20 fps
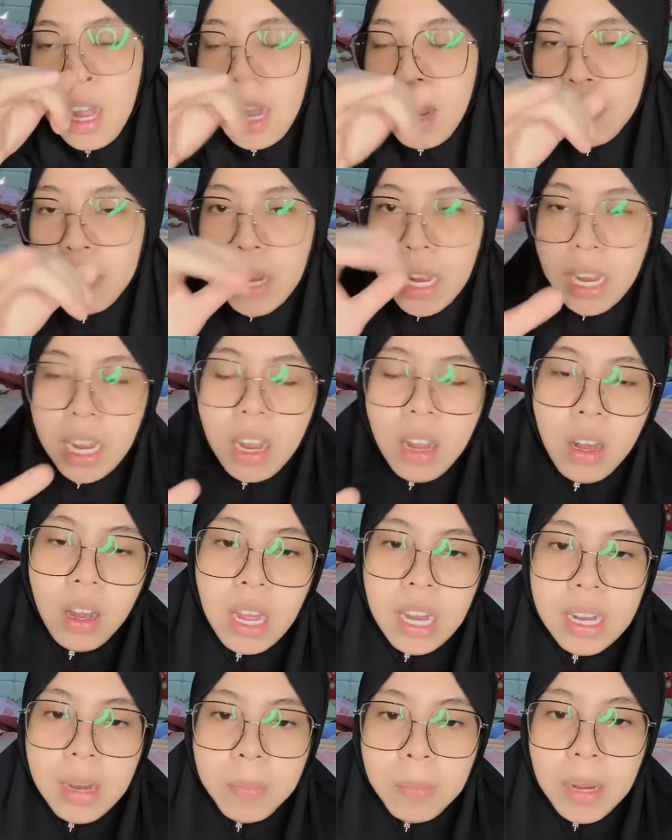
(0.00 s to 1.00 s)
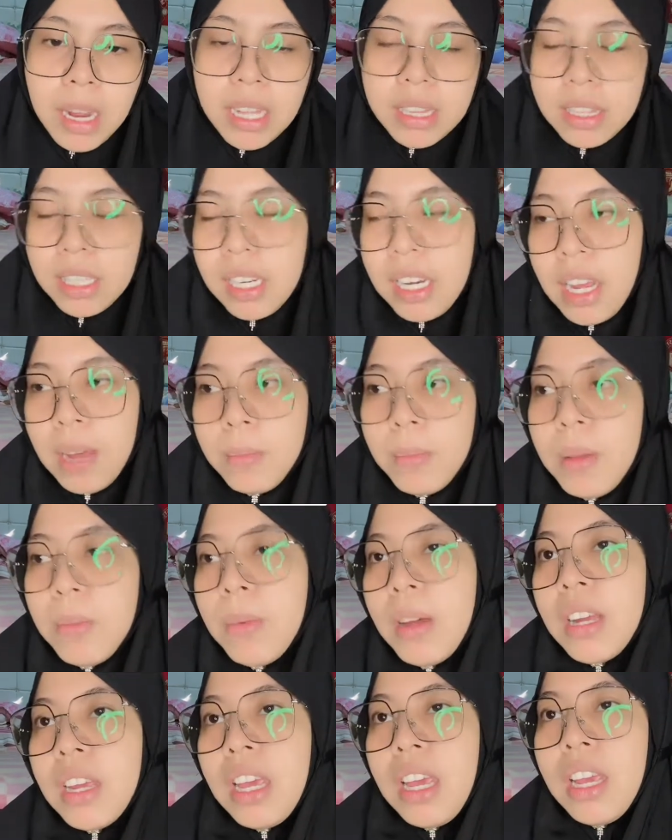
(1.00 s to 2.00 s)
nah makanya kalau ada pengantin yang
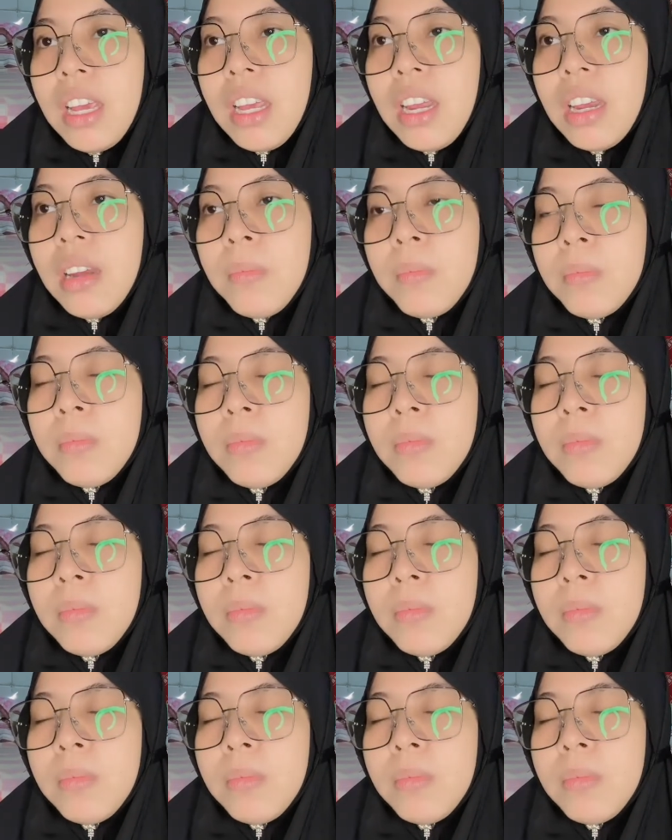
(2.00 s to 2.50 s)
memang ingin